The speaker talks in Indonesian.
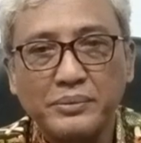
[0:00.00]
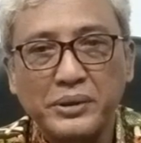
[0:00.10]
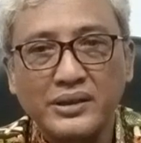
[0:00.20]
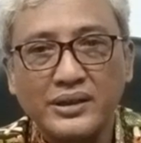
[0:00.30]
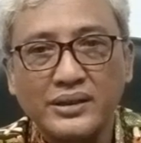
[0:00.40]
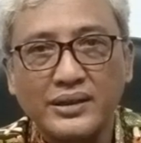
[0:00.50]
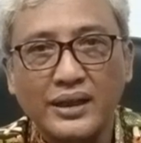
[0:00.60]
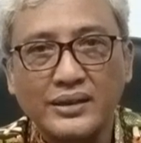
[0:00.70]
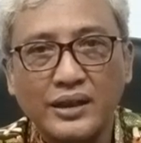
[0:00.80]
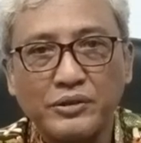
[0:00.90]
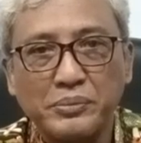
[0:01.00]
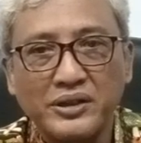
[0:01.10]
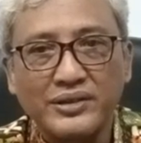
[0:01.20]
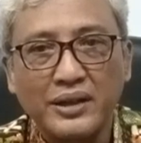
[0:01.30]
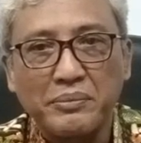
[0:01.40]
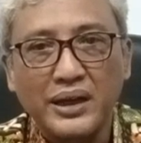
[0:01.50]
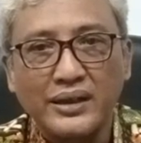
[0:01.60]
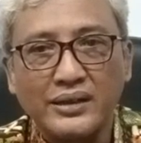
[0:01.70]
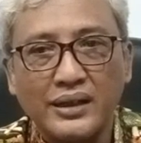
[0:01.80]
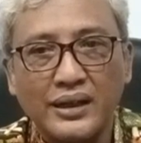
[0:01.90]
seperti kita ketahui
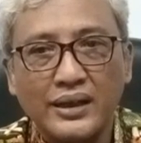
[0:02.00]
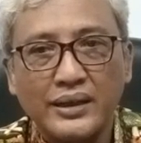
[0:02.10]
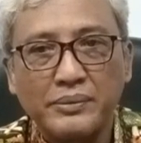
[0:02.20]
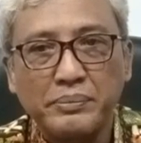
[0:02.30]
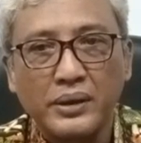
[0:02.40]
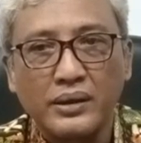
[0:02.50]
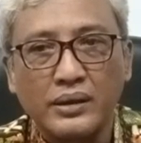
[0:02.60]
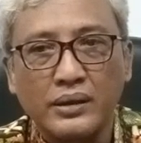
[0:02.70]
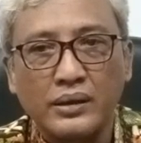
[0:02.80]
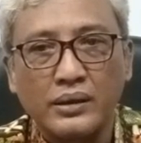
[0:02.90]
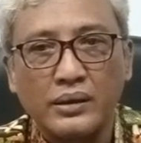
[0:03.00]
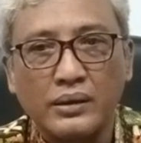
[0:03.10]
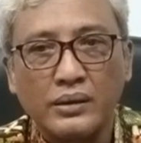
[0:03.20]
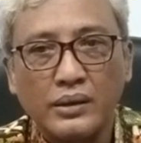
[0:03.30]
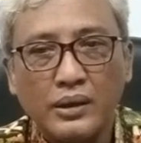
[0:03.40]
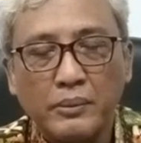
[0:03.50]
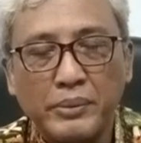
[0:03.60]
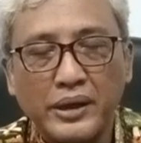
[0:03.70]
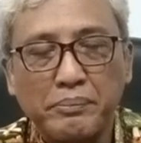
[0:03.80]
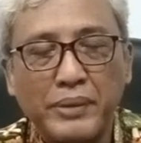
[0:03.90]
bersama adalah uh,
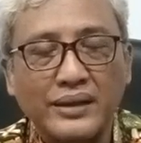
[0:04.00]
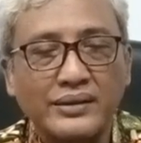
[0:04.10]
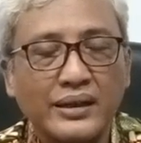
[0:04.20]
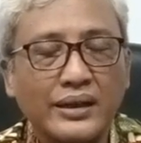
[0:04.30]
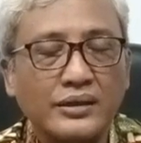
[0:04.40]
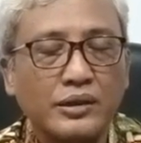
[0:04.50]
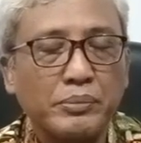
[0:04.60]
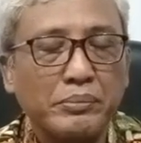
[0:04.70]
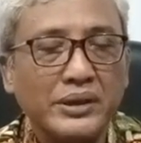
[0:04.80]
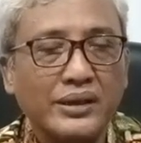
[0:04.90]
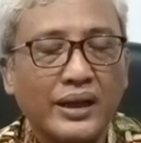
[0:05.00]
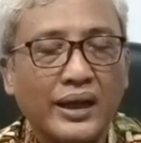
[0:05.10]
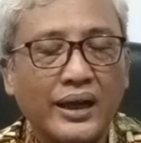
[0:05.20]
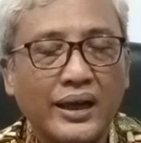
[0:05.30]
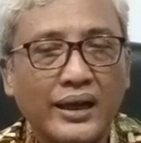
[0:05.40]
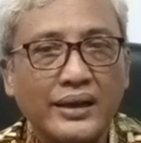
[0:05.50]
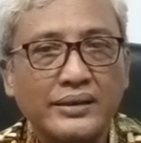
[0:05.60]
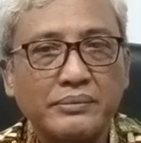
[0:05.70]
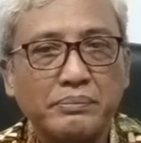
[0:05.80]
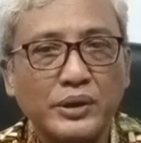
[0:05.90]
penempatan atau
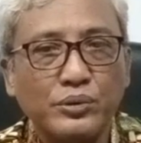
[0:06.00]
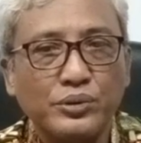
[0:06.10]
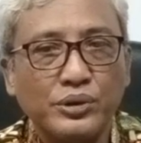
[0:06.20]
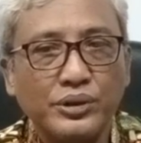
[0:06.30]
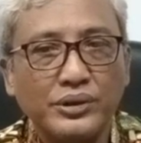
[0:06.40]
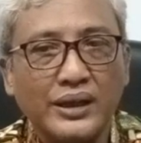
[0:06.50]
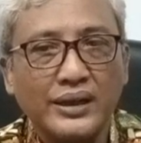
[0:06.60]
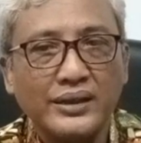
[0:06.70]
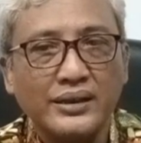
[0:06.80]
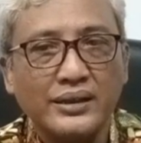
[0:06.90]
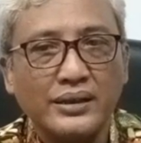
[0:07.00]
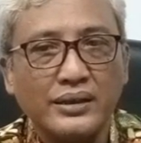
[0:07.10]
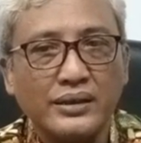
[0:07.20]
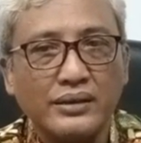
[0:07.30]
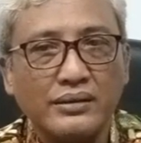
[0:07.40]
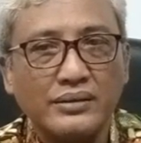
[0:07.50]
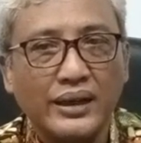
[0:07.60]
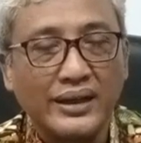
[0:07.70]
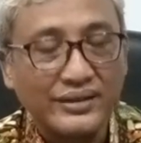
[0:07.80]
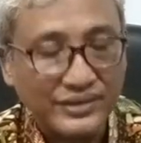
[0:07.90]
pemindahan penduduk dari
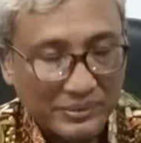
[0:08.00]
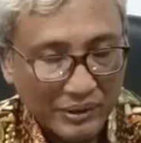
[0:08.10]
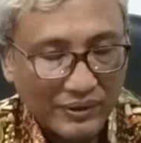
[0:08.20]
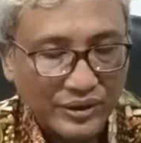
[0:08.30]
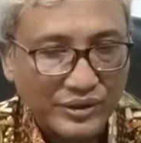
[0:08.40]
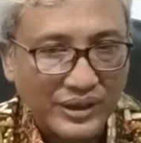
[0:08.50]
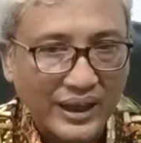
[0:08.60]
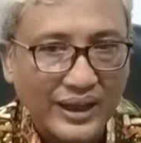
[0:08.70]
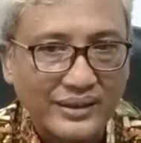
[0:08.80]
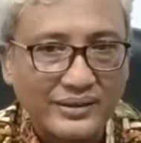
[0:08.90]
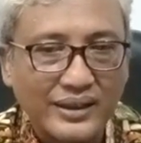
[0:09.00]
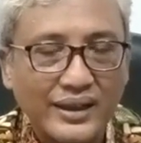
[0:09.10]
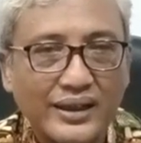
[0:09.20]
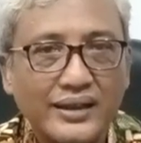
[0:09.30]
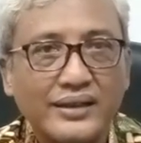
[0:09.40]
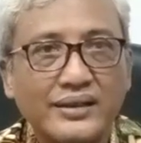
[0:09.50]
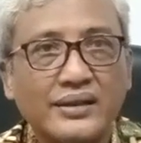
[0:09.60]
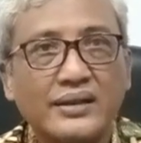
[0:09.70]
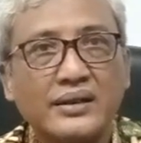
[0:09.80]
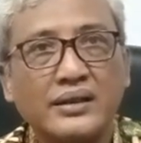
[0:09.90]
daerah istimewa Yogyakarta
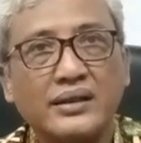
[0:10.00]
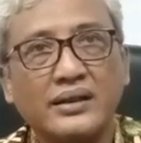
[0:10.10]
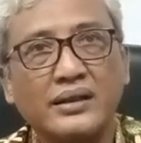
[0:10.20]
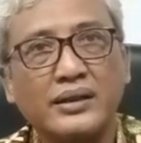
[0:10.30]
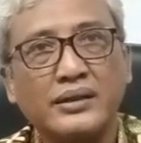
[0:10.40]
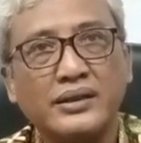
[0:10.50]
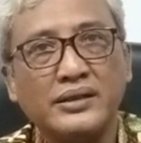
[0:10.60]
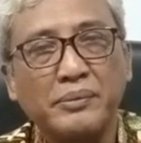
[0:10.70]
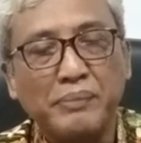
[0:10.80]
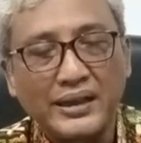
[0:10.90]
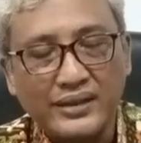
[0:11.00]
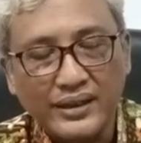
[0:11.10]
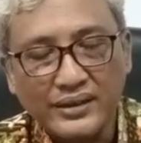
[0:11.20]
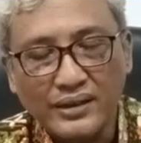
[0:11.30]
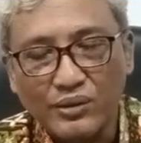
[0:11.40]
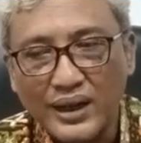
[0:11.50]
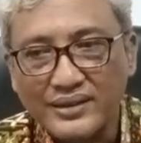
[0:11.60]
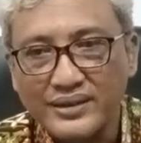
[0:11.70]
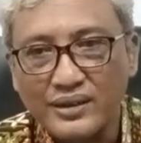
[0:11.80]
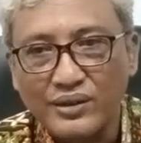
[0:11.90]
ke ditempatkan di
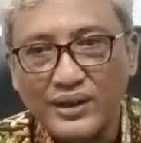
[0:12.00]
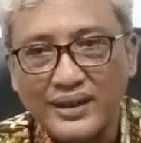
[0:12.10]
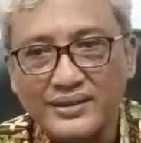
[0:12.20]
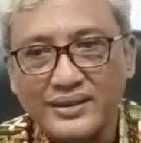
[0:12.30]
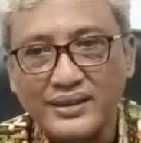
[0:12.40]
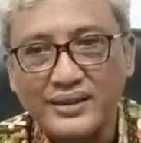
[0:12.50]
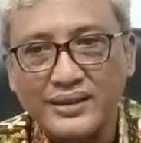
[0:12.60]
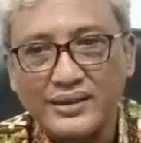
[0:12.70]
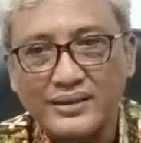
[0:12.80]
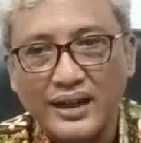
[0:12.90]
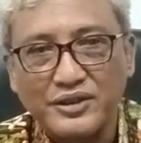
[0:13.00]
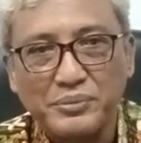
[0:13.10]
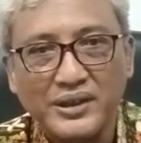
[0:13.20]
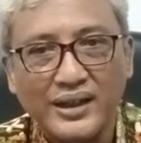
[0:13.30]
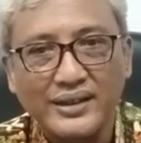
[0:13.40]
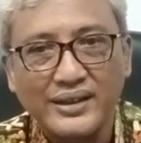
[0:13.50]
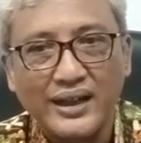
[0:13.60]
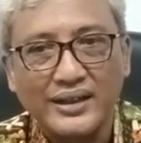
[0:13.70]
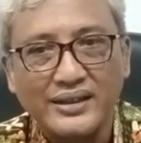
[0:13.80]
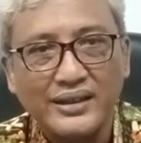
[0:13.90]
lokasi-lokasi transmigran
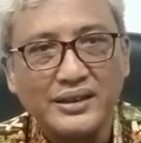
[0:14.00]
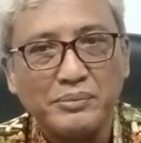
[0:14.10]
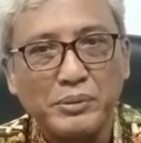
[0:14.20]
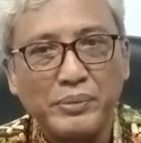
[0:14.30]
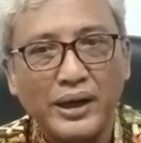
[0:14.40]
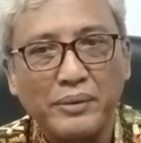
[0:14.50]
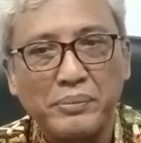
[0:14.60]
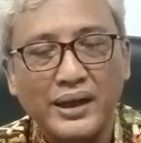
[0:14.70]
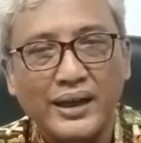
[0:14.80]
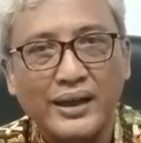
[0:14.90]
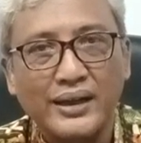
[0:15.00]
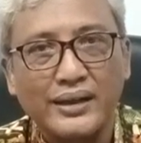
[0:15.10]
yang ada di beberapa